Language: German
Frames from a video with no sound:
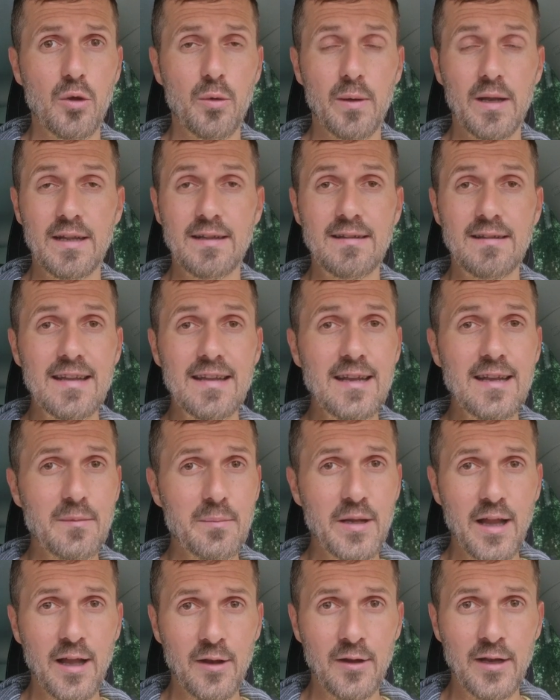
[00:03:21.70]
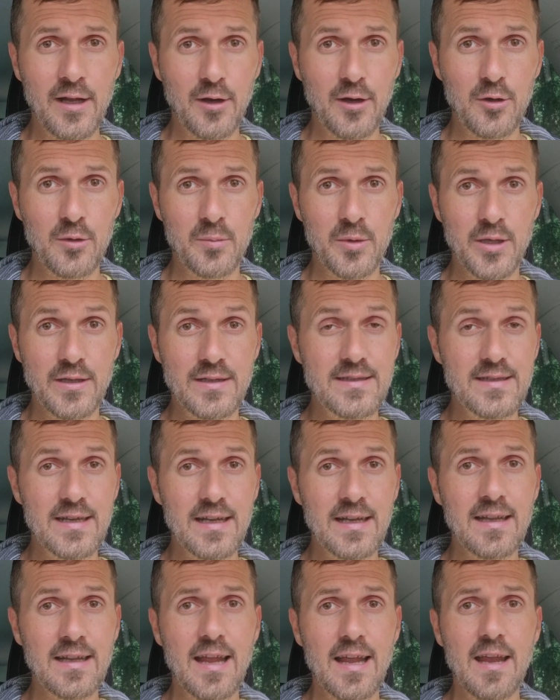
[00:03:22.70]
über das Licht miteinander
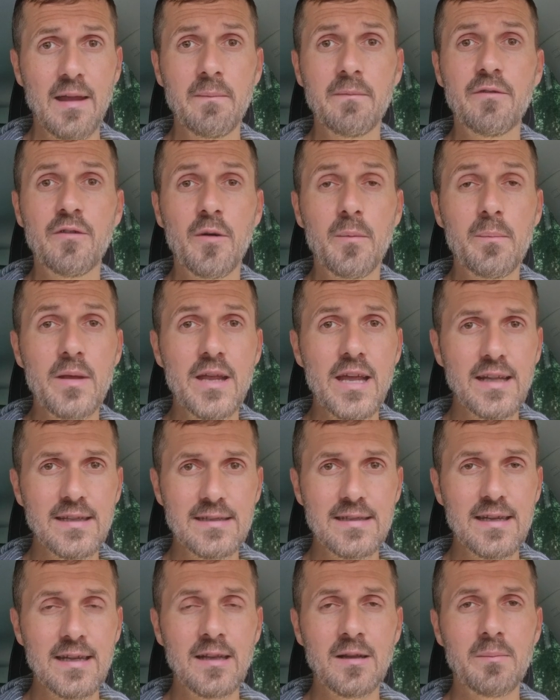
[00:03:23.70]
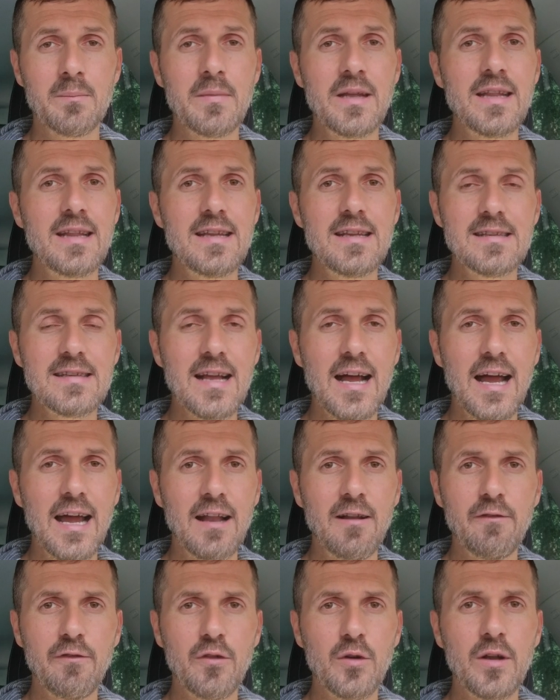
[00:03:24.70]
kommunizieren, informiert sind mit dieser
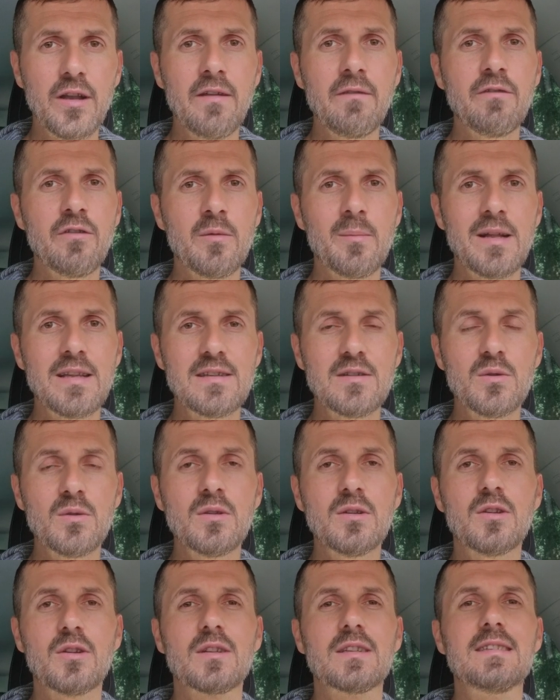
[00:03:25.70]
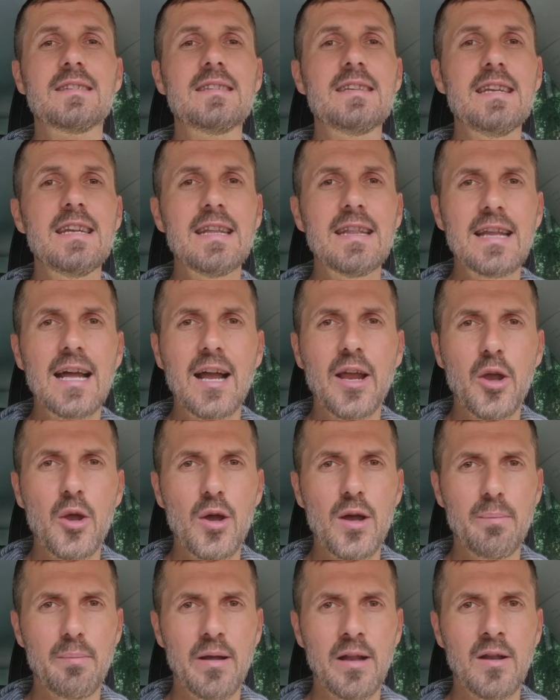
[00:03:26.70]
heilvollen Information, dann zieht der
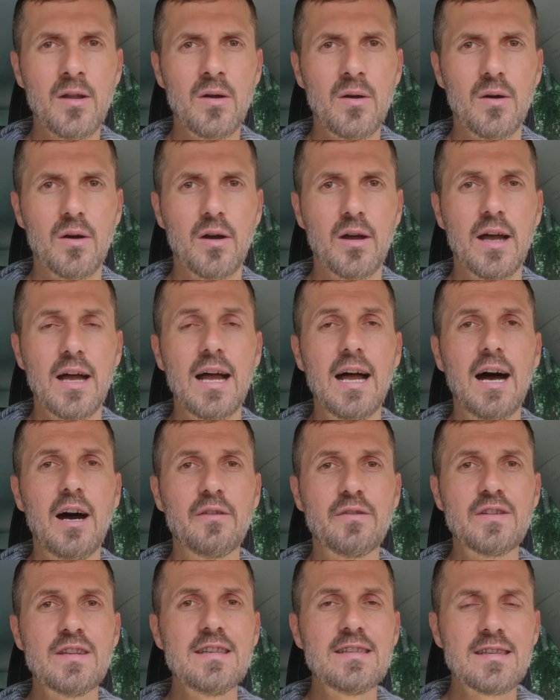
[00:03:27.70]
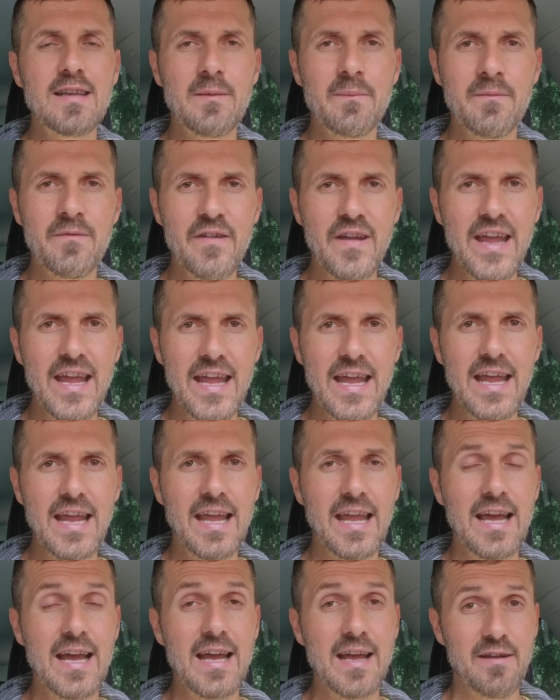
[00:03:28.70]
Körper nach. Auf diesem Weg
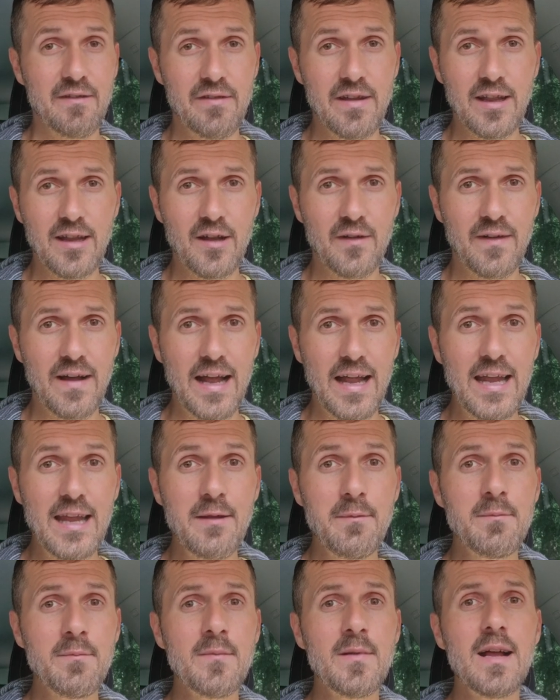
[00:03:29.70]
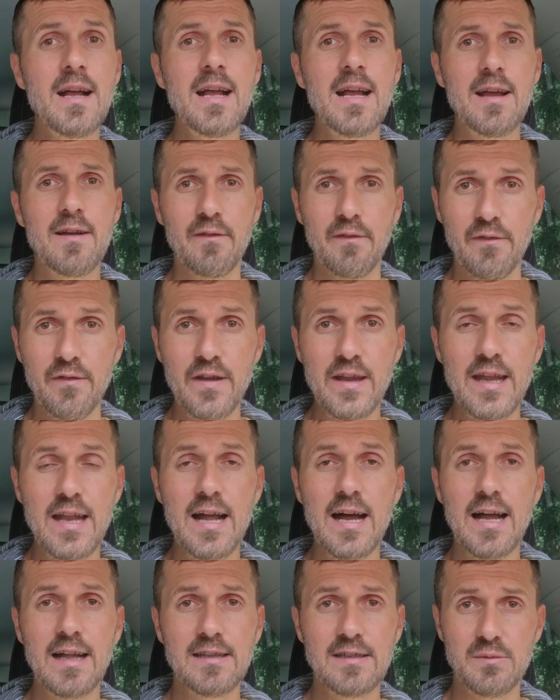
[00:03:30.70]
wird aber immer
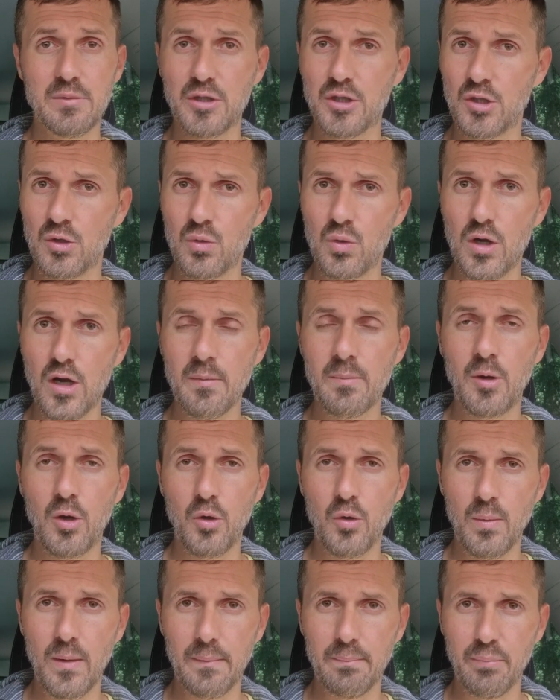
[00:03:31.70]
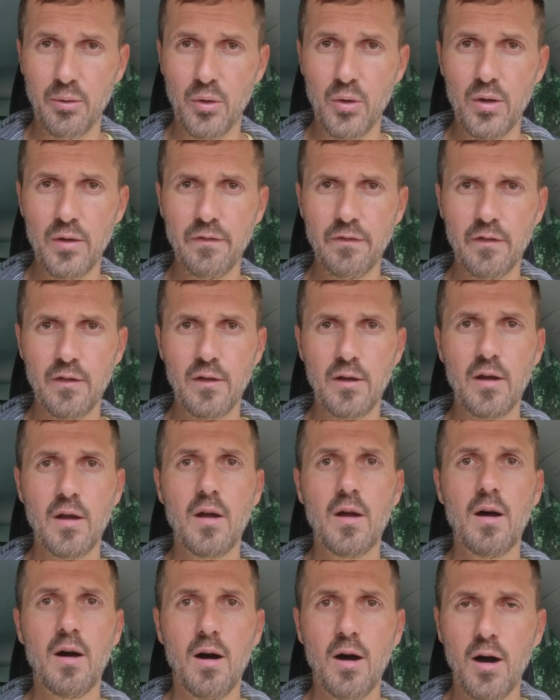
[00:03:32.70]
wieder zwischendurch mal überprüft,
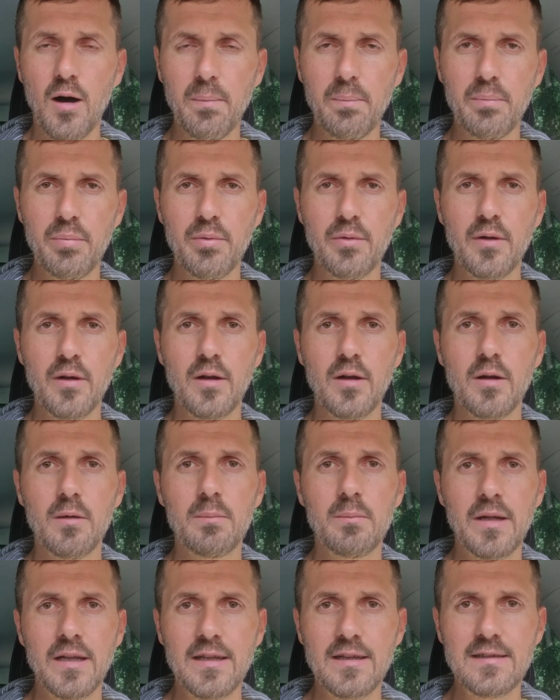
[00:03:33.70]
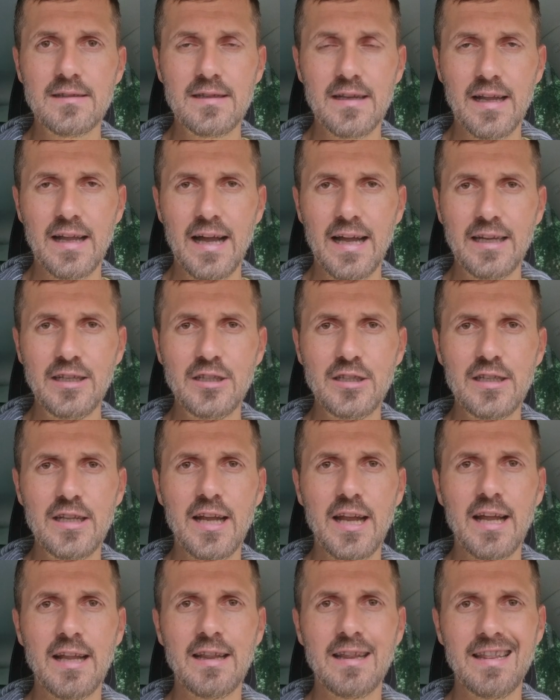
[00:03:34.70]
ob man diese
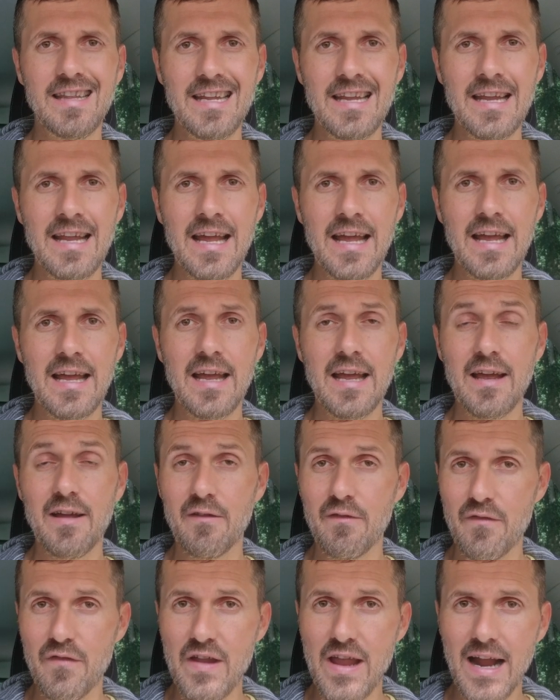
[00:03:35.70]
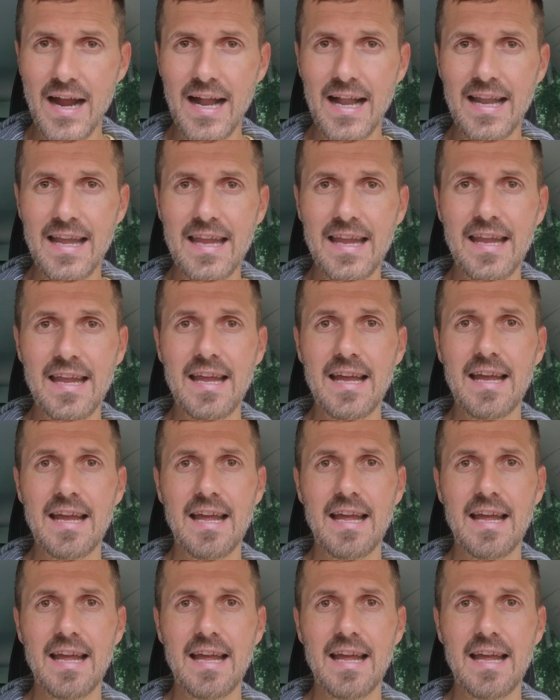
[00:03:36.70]
geistigen Dinge wirklich